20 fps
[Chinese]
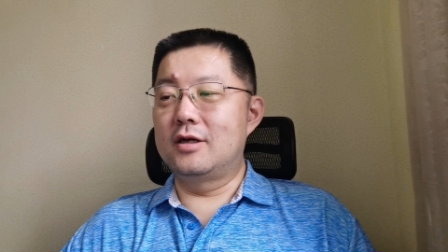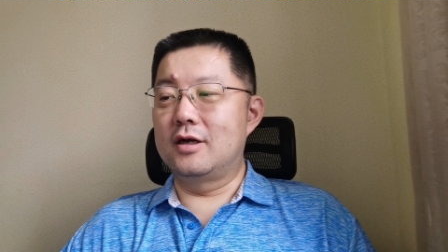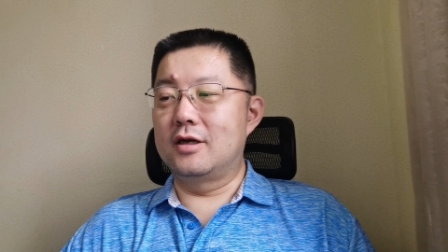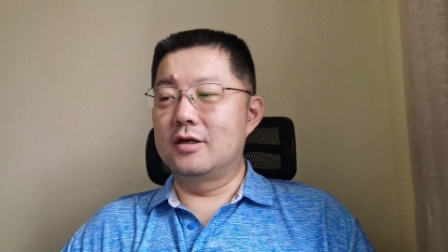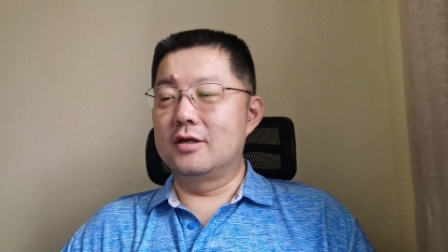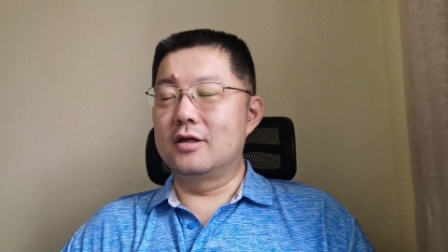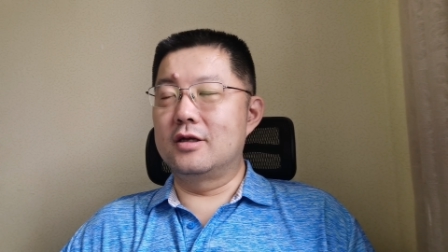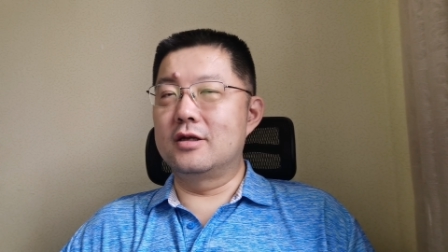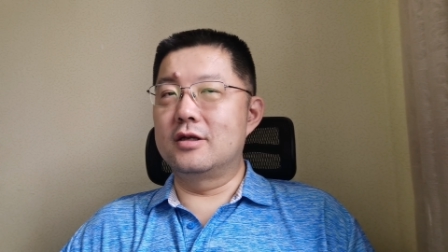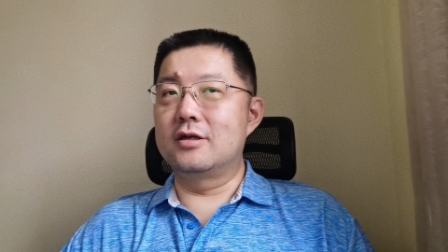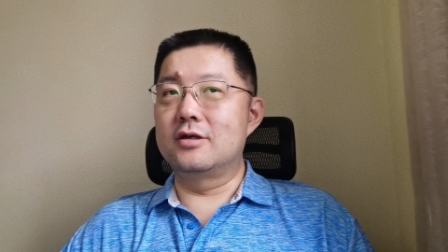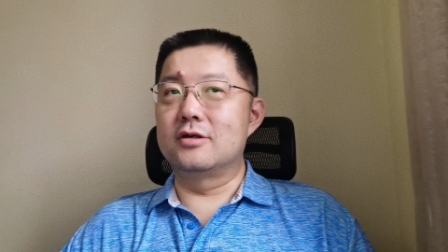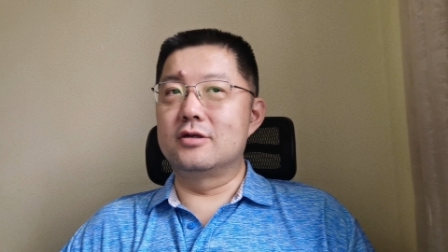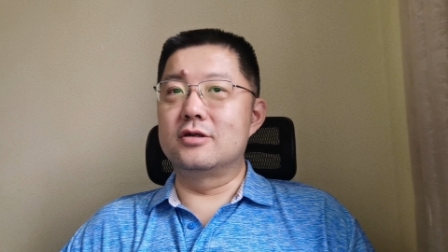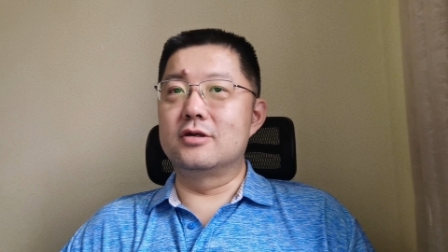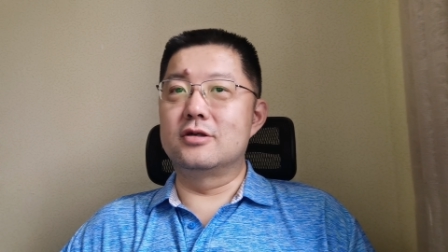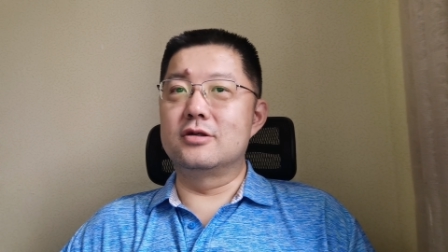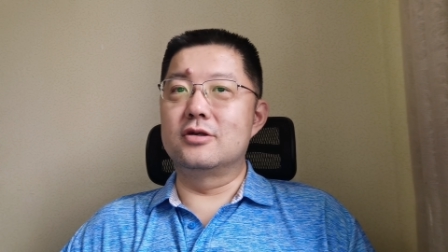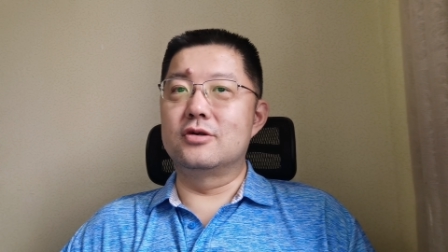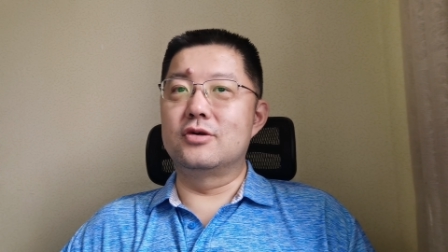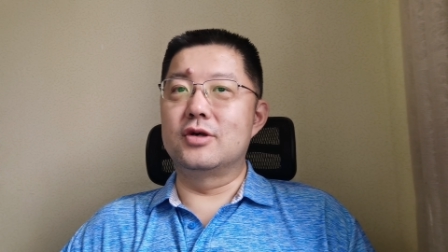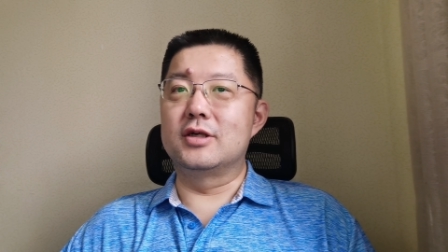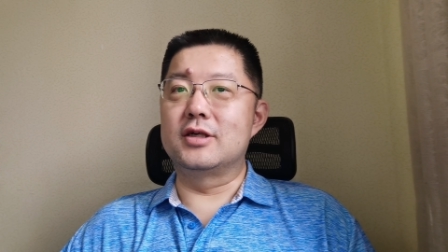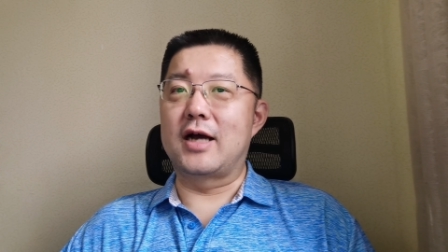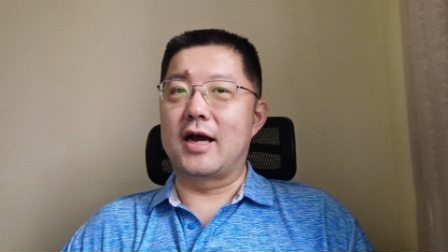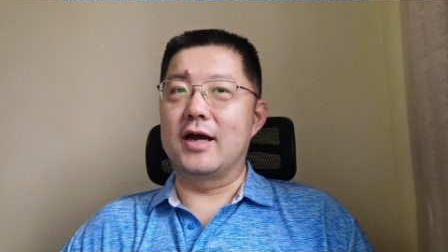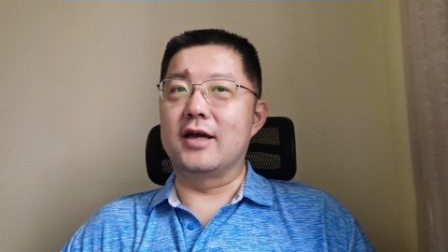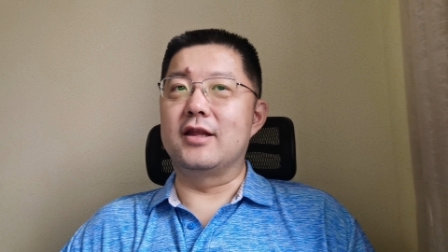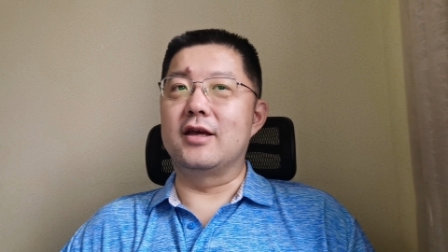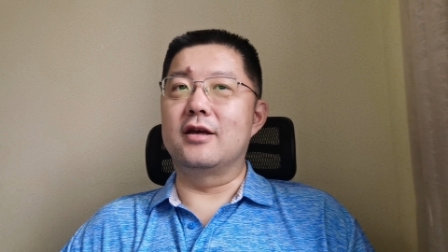呃，就就就会
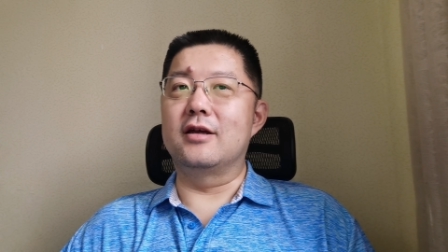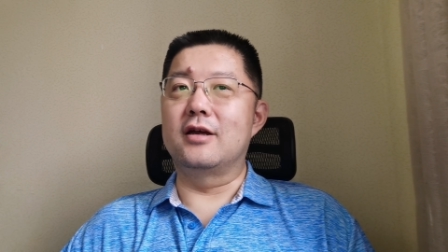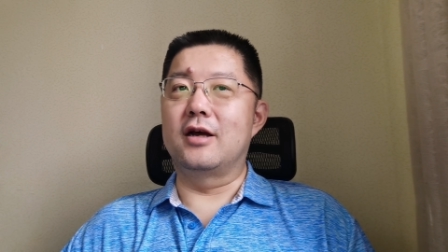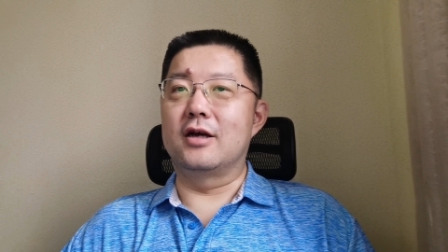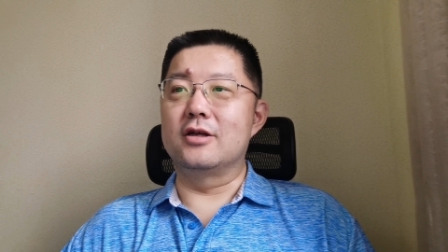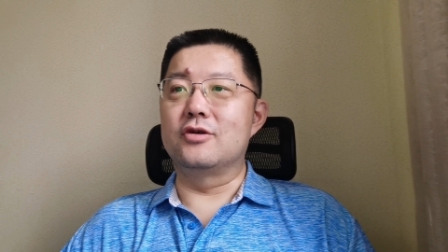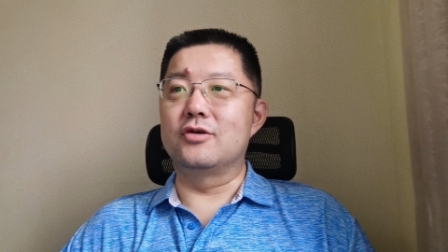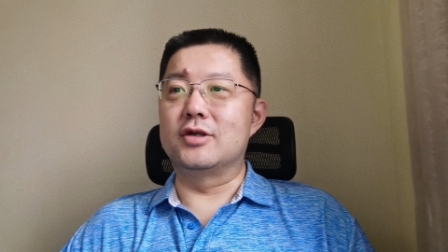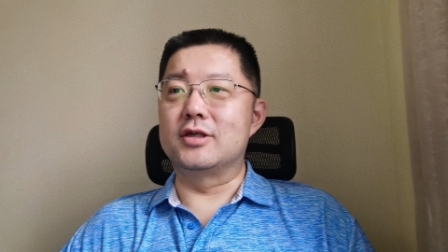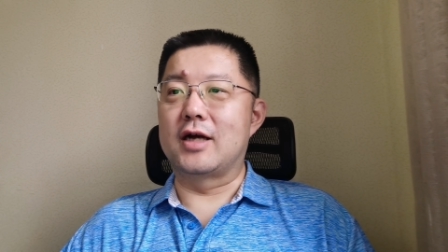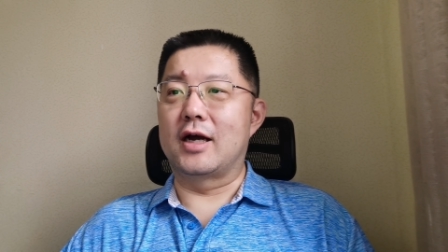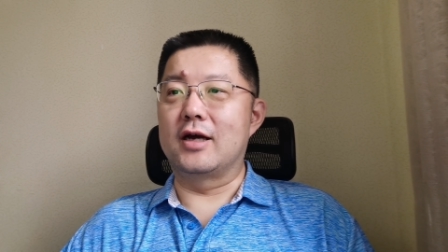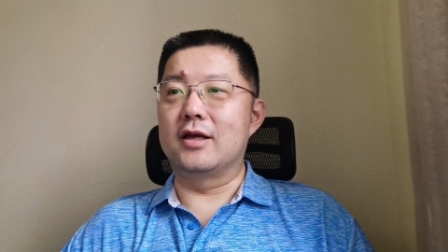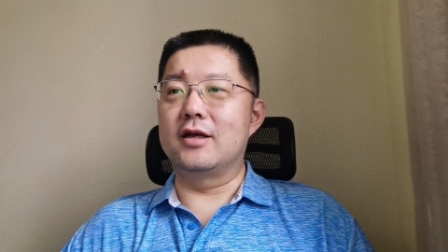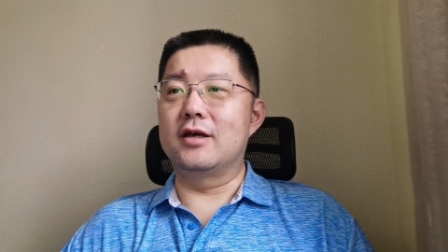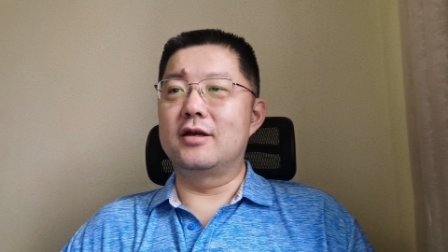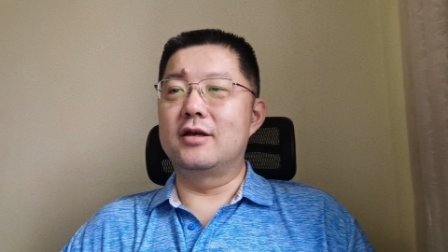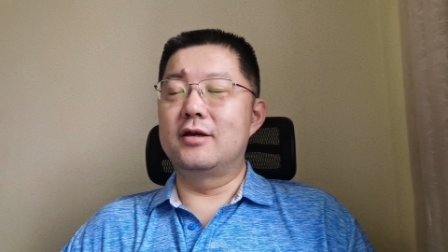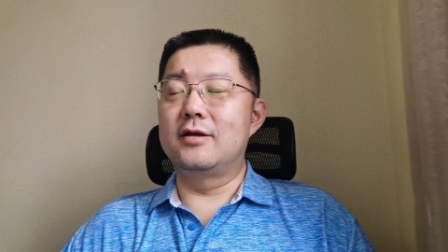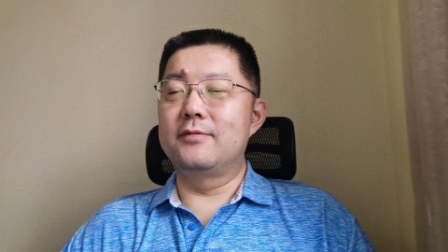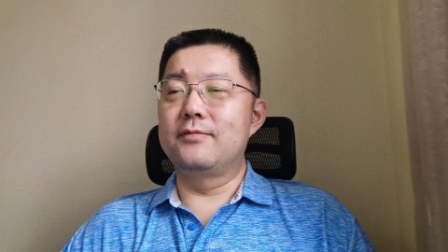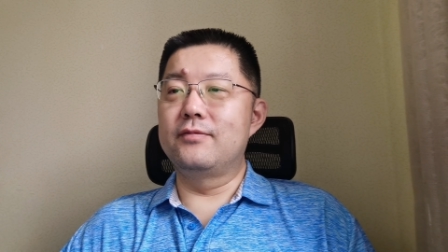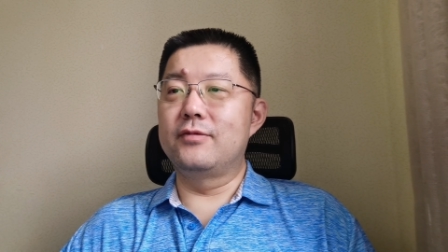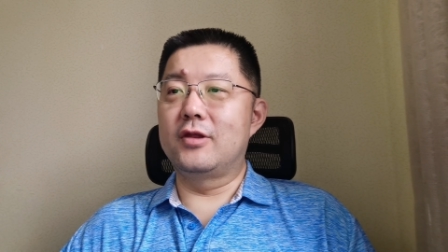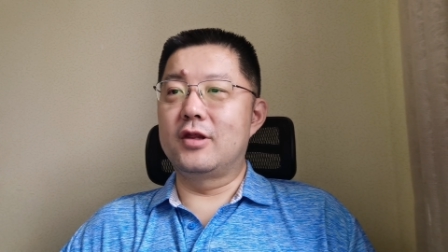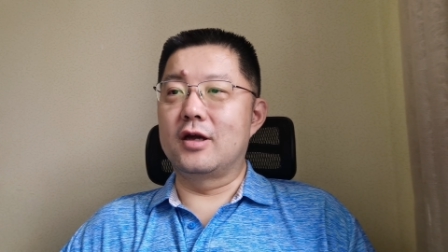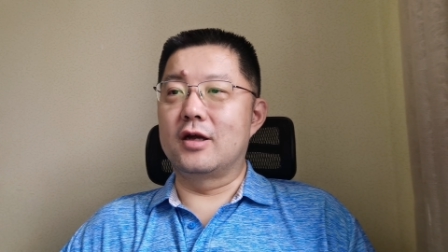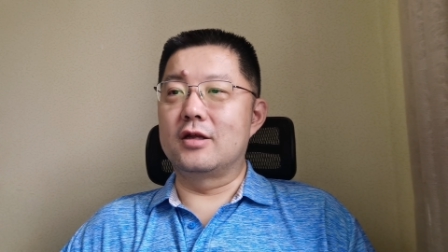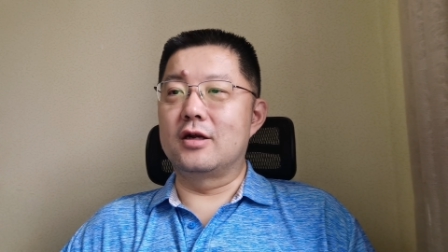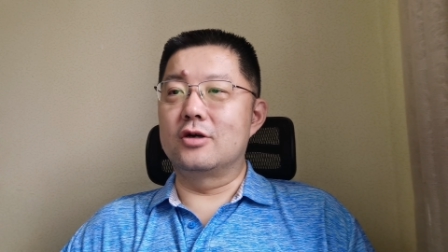差一点啊，就会差一点
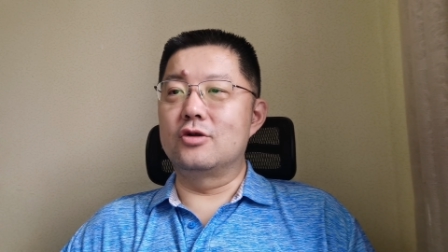啊。